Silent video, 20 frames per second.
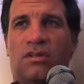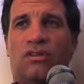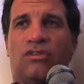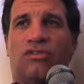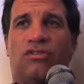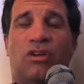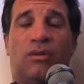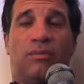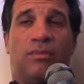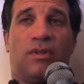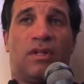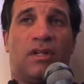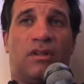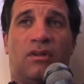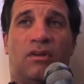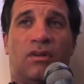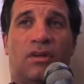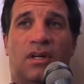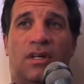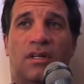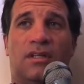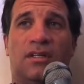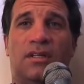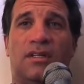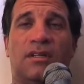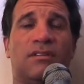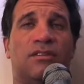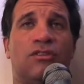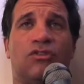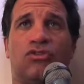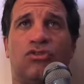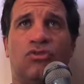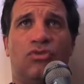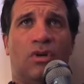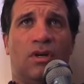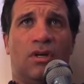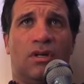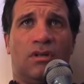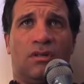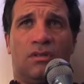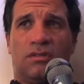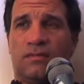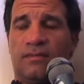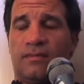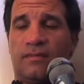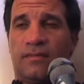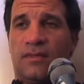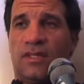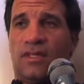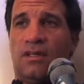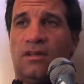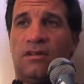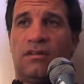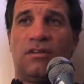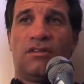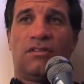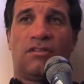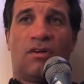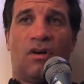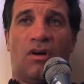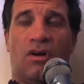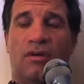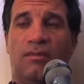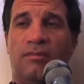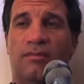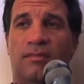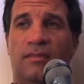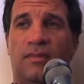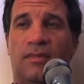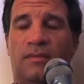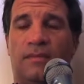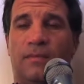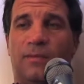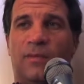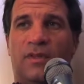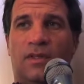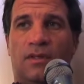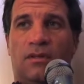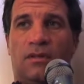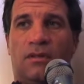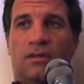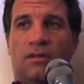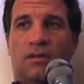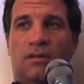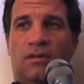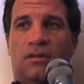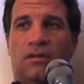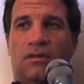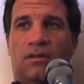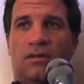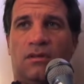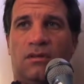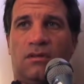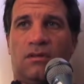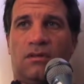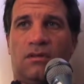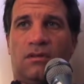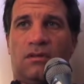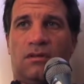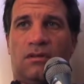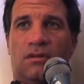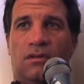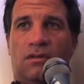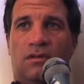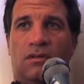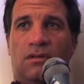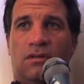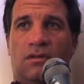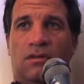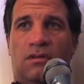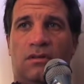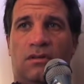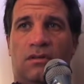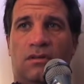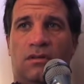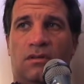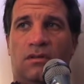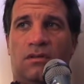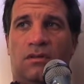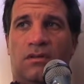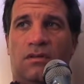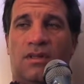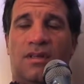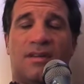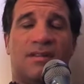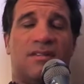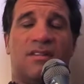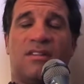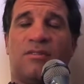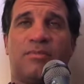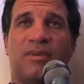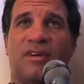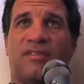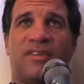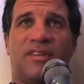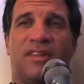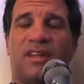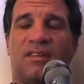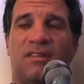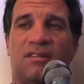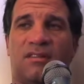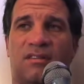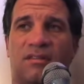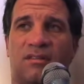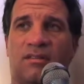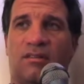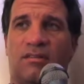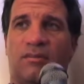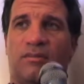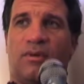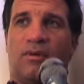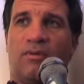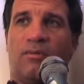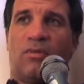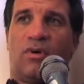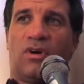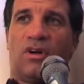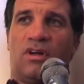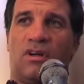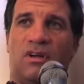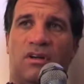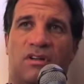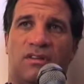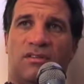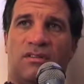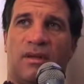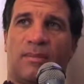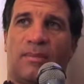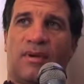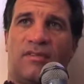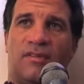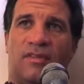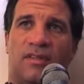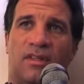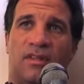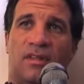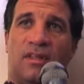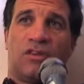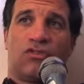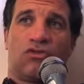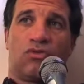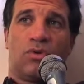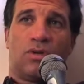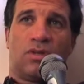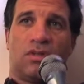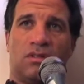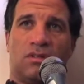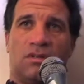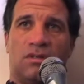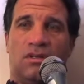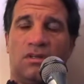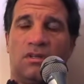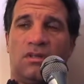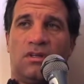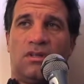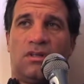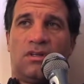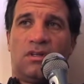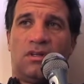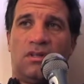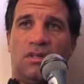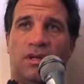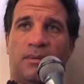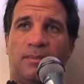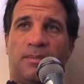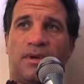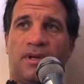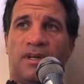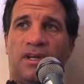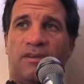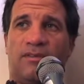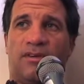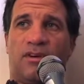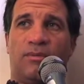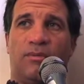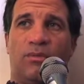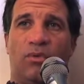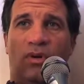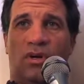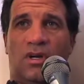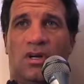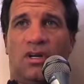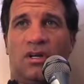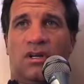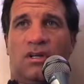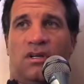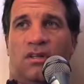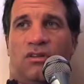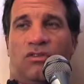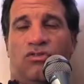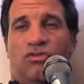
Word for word: de championnat local. Il existe joueur il existe homme, il n'existe pas vedette. Pour moi, je n'ai pas vedette, il a joueur. Et après, avec moi, il